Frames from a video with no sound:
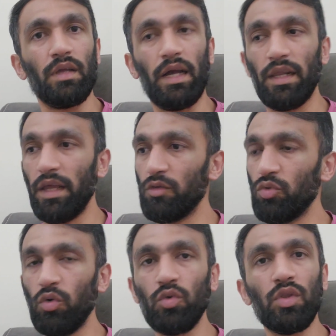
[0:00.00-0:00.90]
यार एक
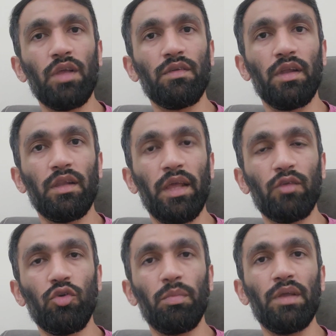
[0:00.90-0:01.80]
रन
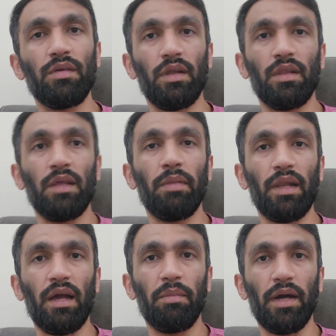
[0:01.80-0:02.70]
एक रन नहीं
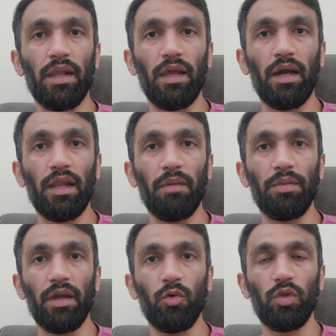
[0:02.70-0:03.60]
बना पा रहे यार
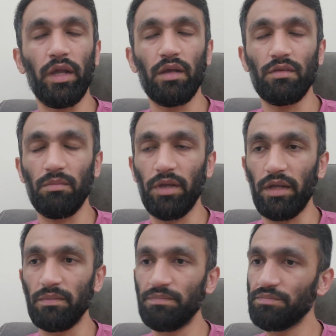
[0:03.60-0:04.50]
आप यार खुदाई कसम
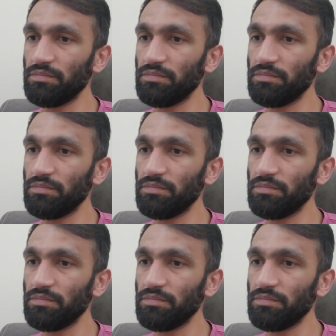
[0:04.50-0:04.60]
यार